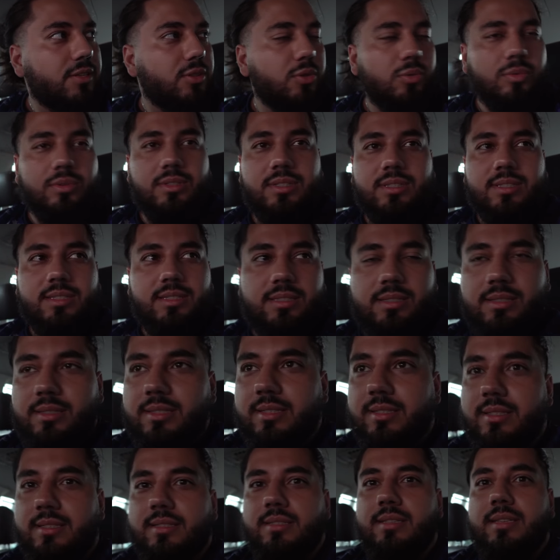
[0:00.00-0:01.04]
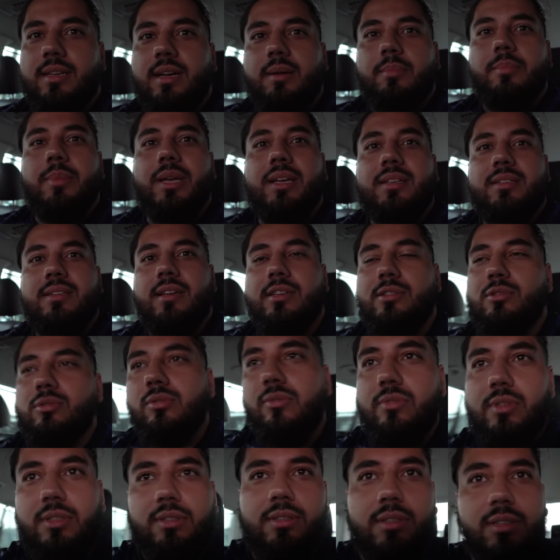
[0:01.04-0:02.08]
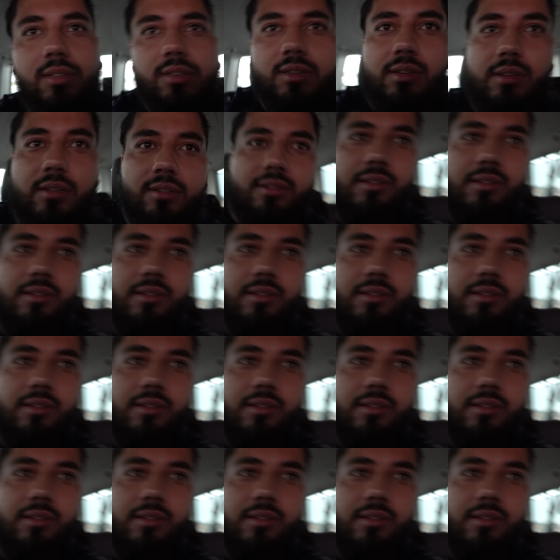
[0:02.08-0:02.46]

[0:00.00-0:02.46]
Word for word: Donc ça, merci la Slovénie.